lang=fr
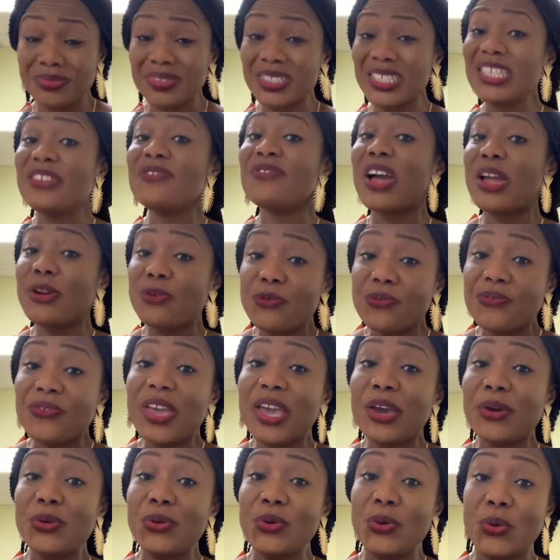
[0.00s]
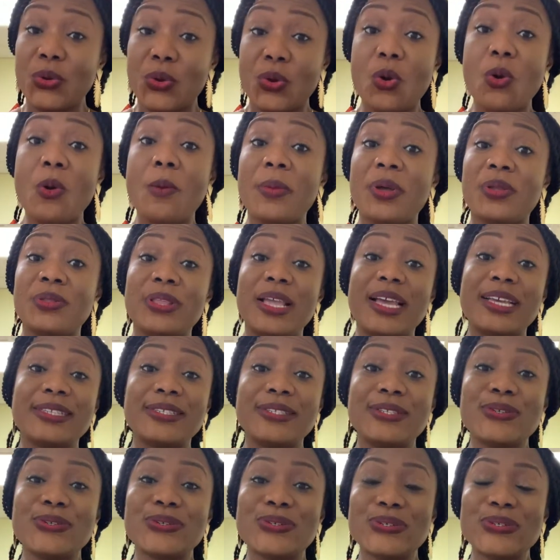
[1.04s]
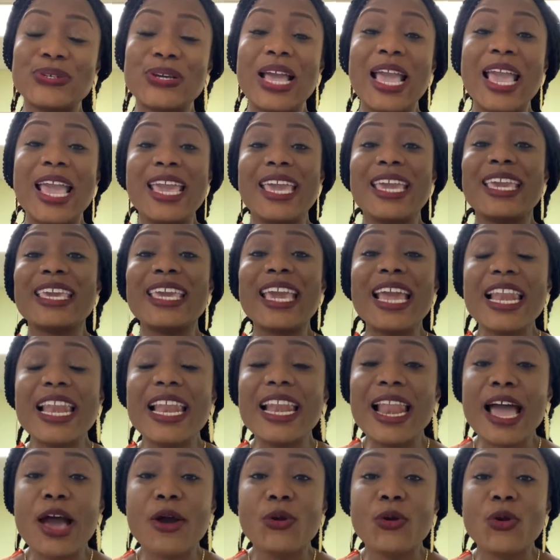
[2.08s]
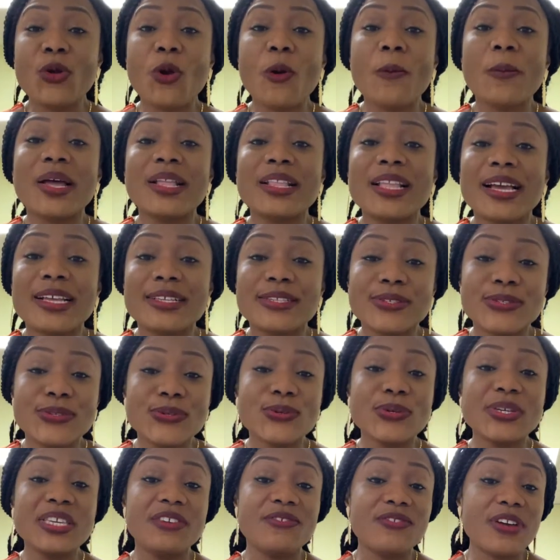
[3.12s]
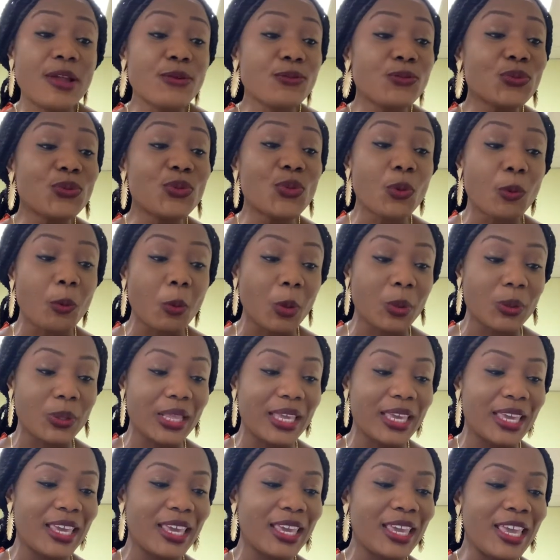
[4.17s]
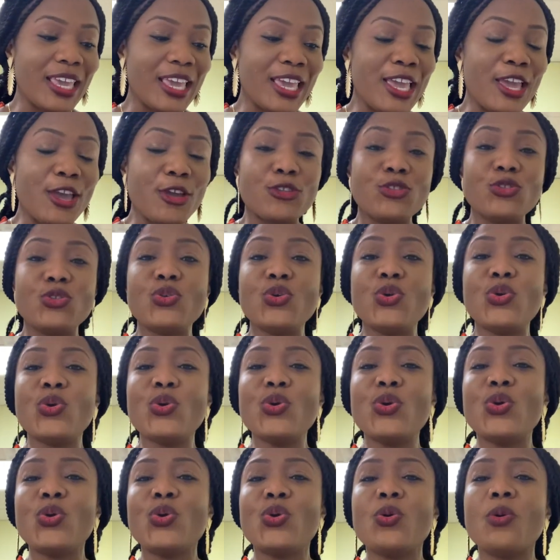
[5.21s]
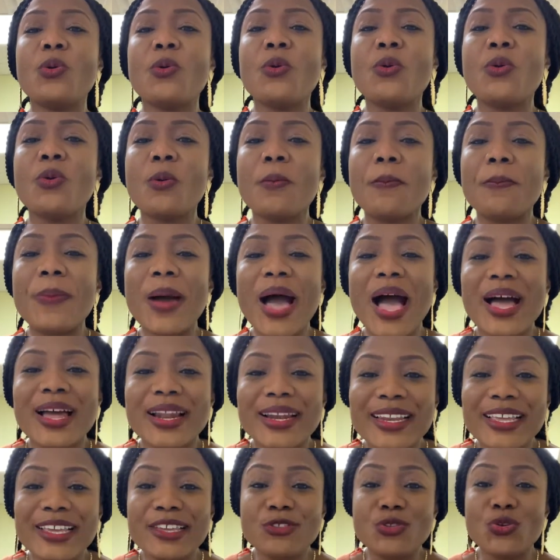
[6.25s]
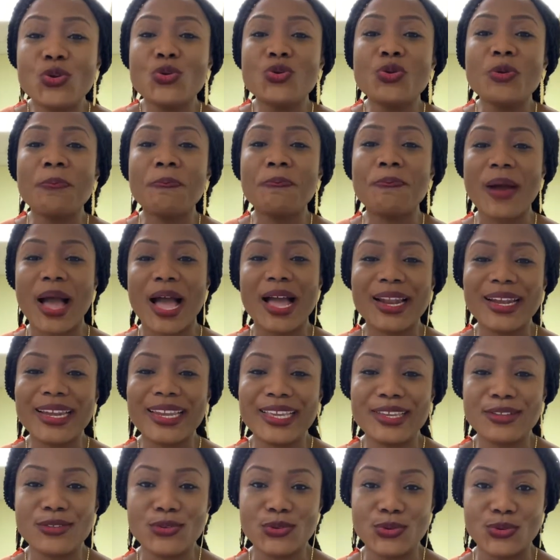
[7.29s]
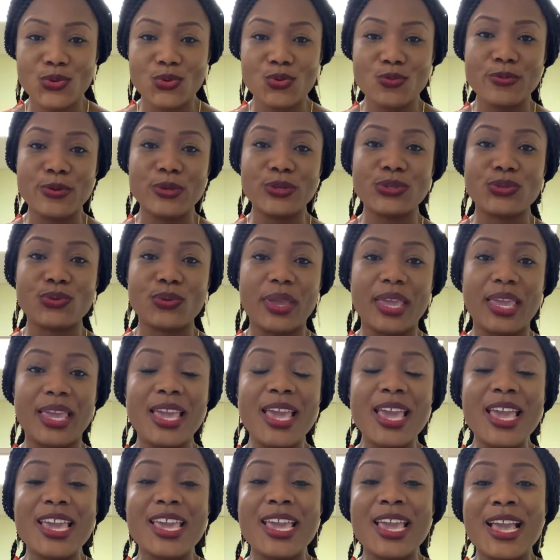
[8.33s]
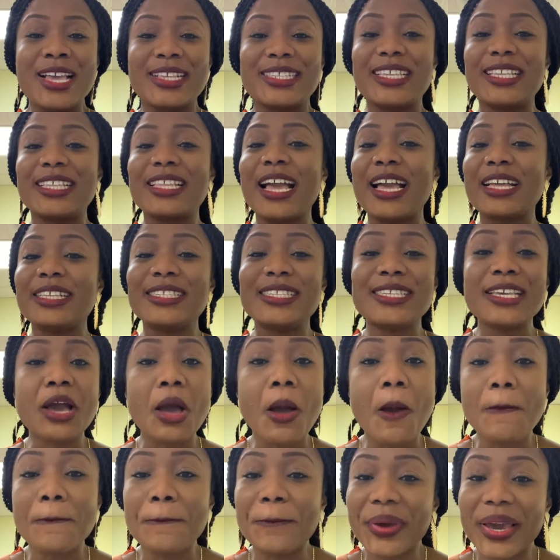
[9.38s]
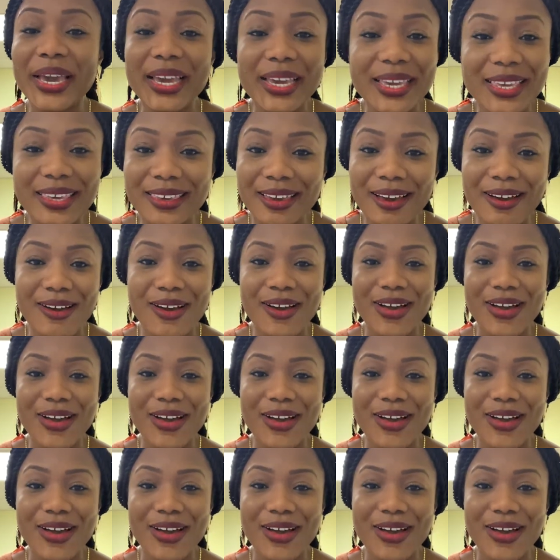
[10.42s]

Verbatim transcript: il va nous faire une recommandation. Et quelle est la recommandation Il va nous demander de parler, de lui parler de nos besoins, c'est-à-dire en priant.